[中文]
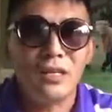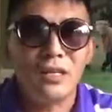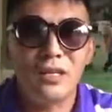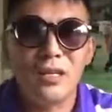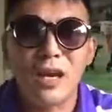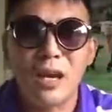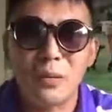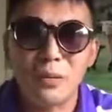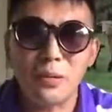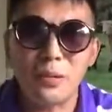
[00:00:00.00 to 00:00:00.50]

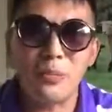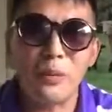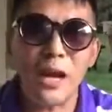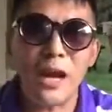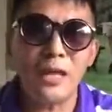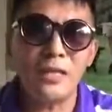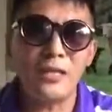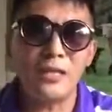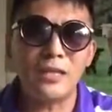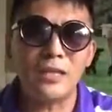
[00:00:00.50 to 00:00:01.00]
也是不
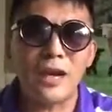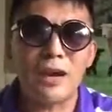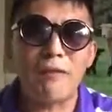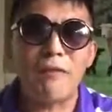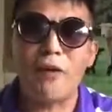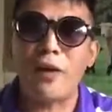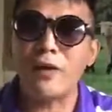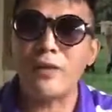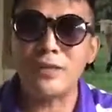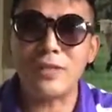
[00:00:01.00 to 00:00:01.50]
干净
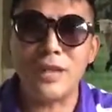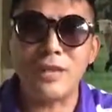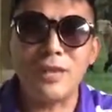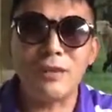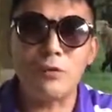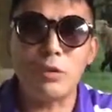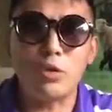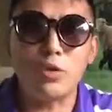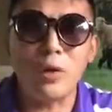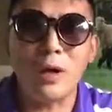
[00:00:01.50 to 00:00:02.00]
的，房地产
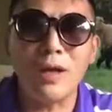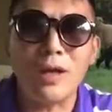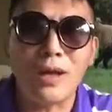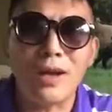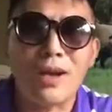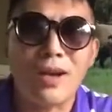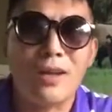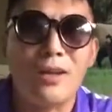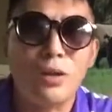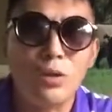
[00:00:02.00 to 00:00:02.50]
当中赚了
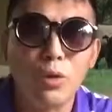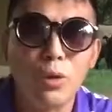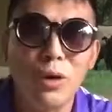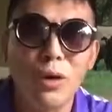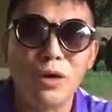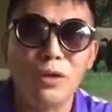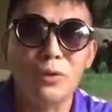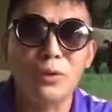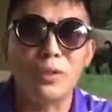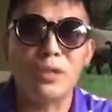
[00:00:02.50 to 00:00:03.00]
很
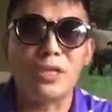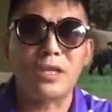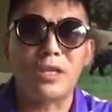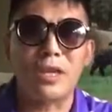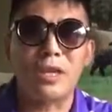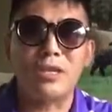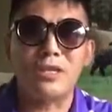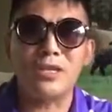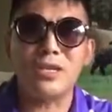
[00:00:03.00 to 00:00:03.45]
多很多的钱，